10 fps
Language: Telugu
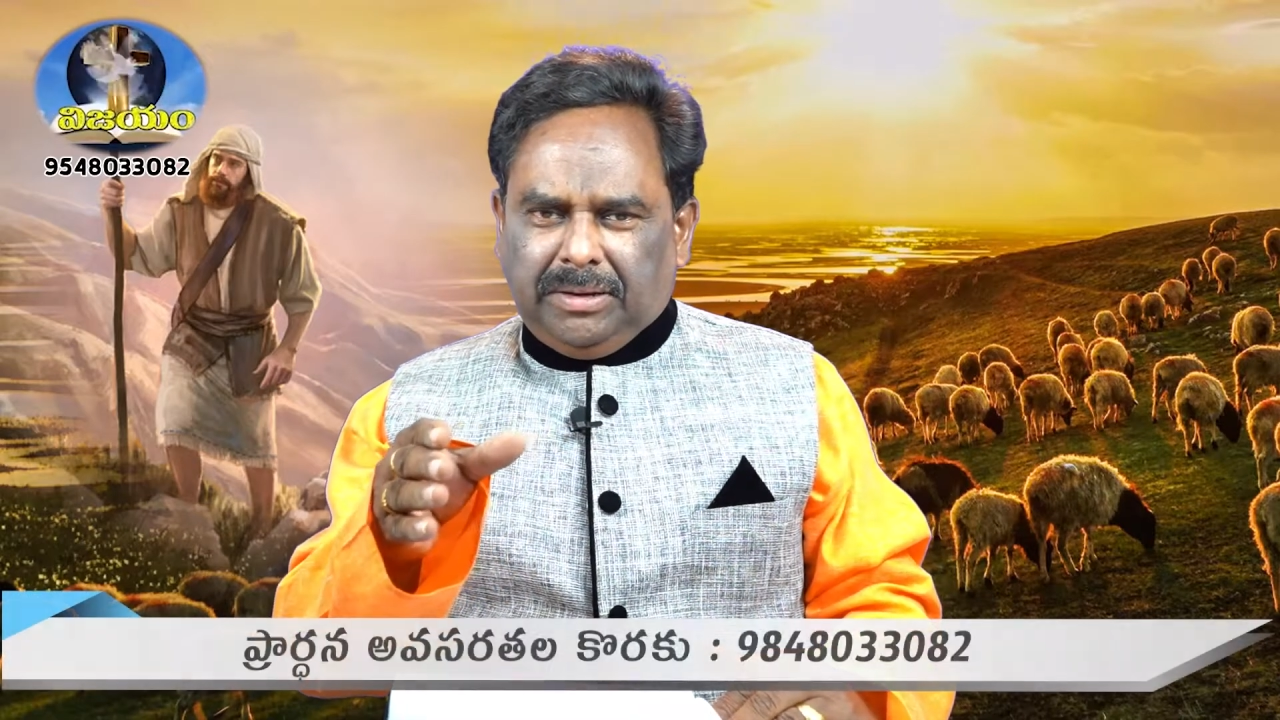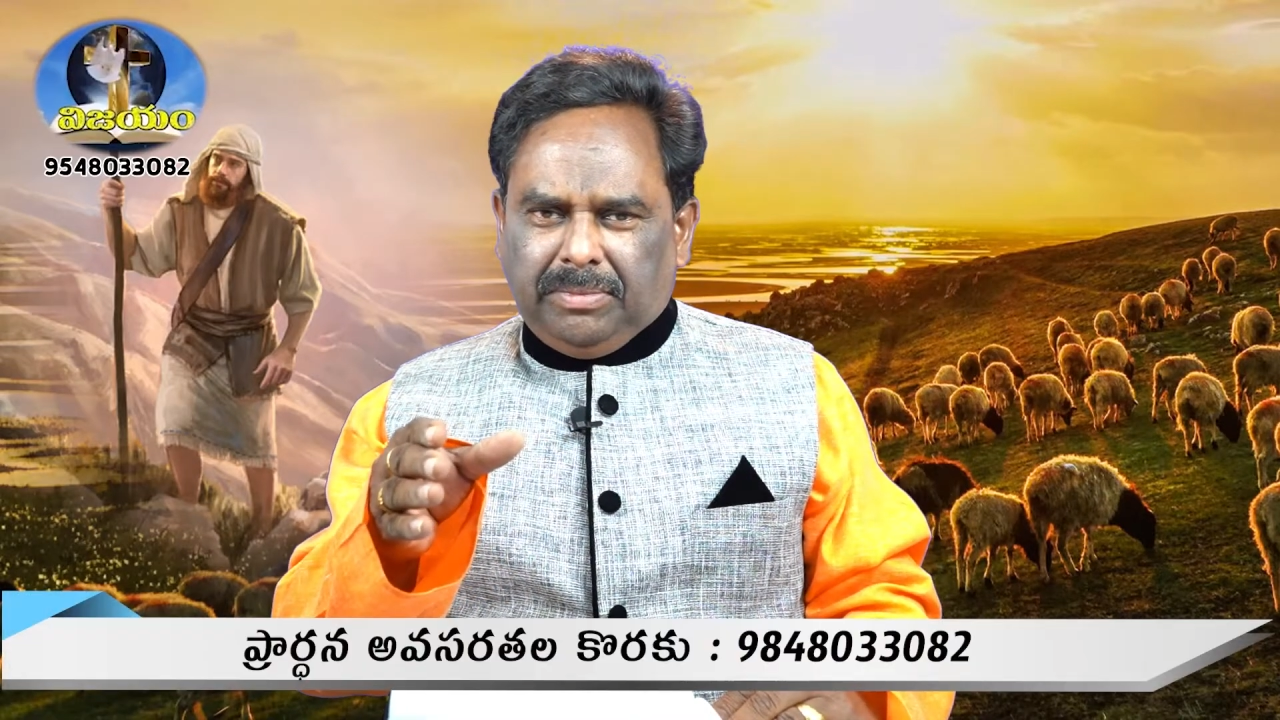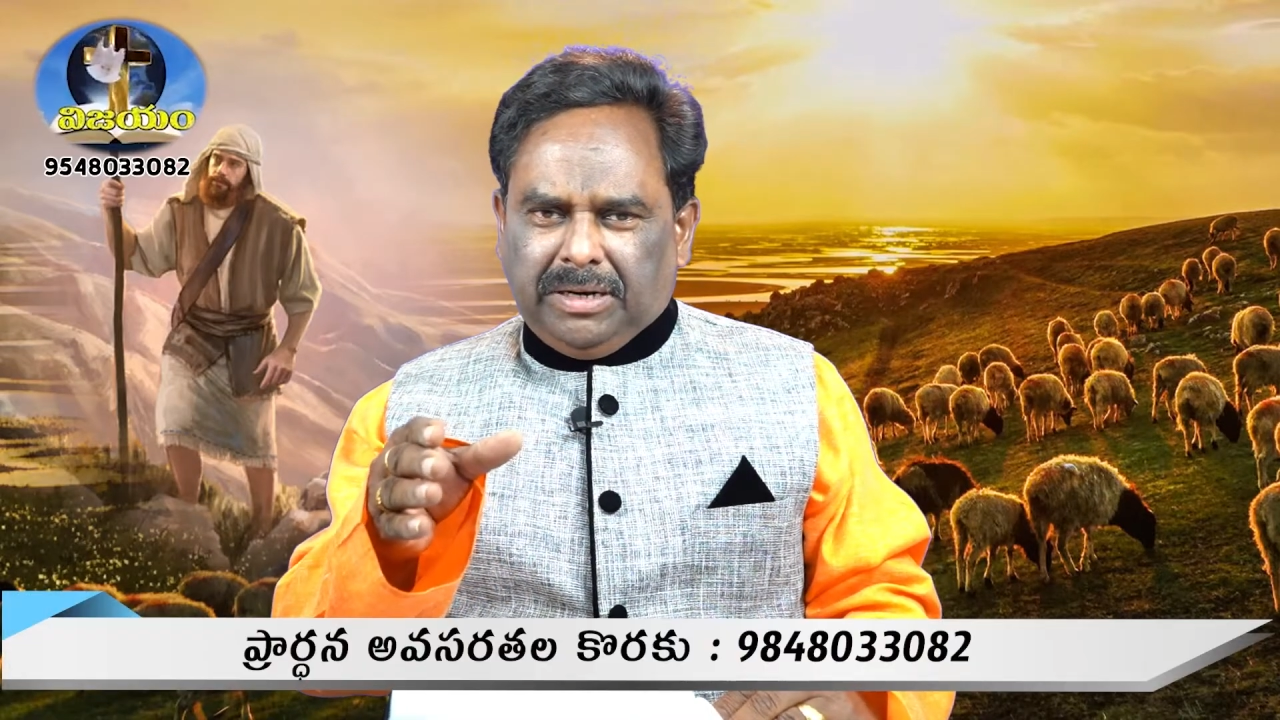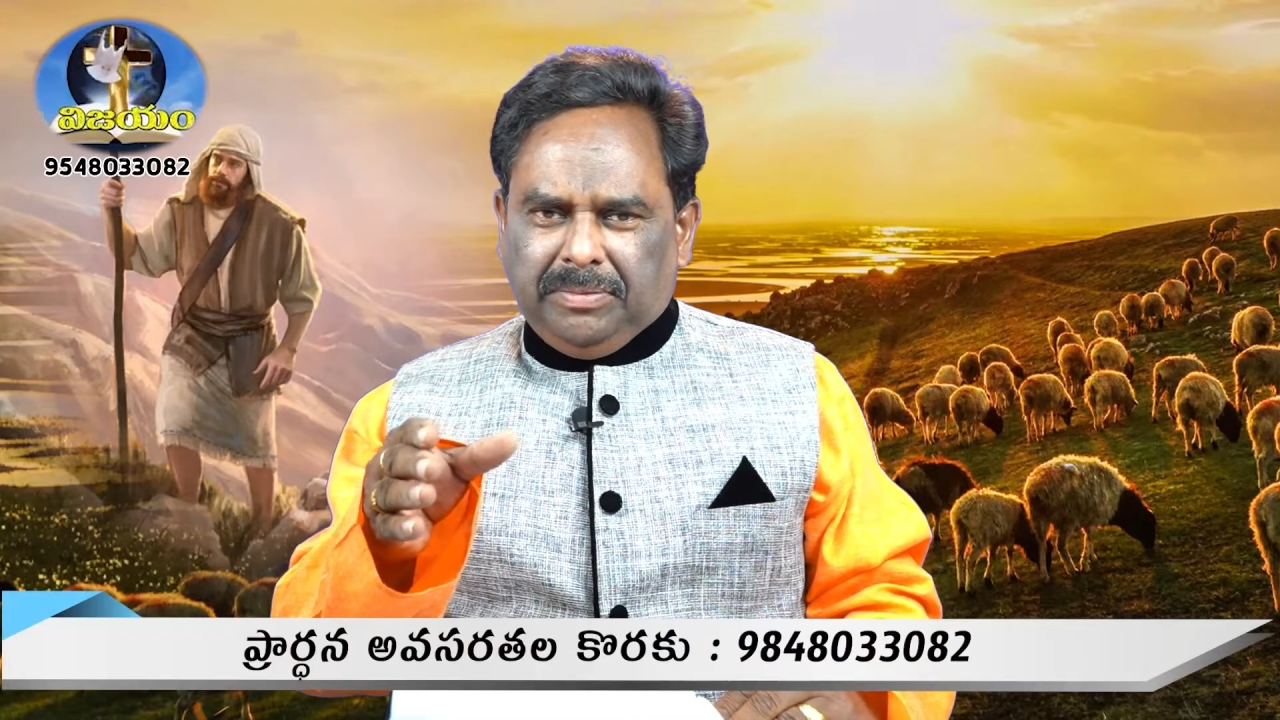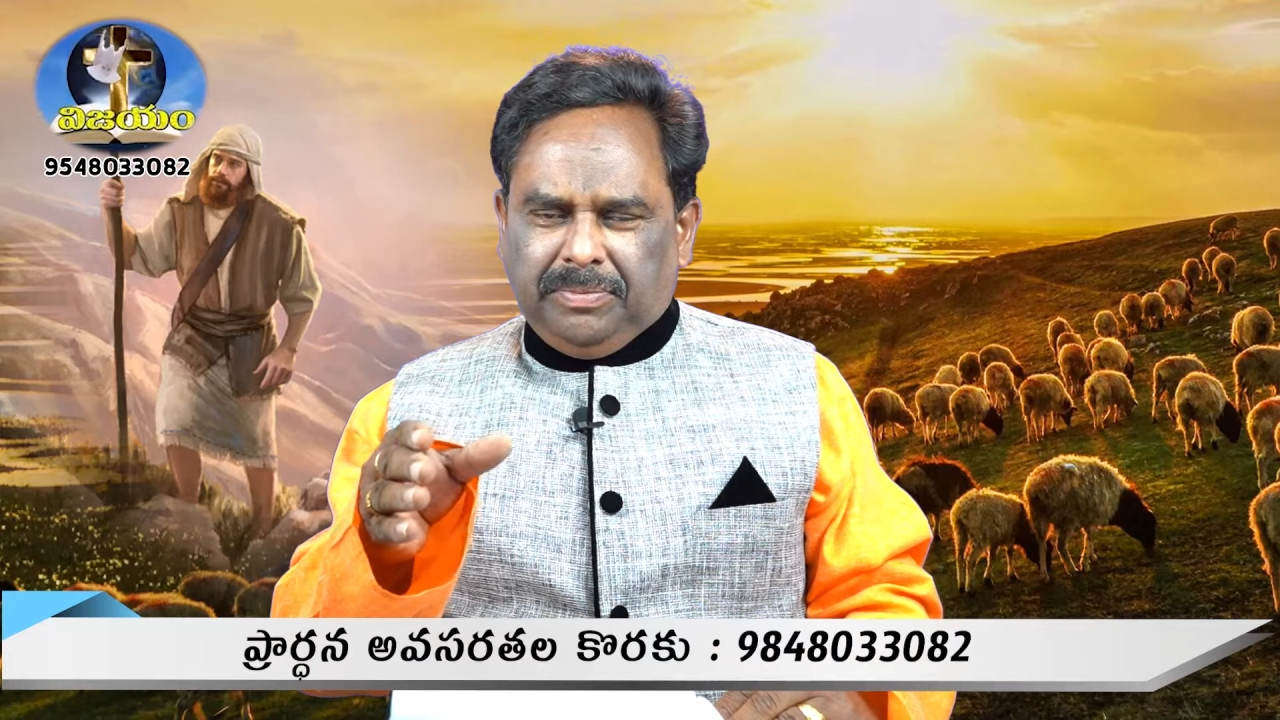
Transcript: మనల్ని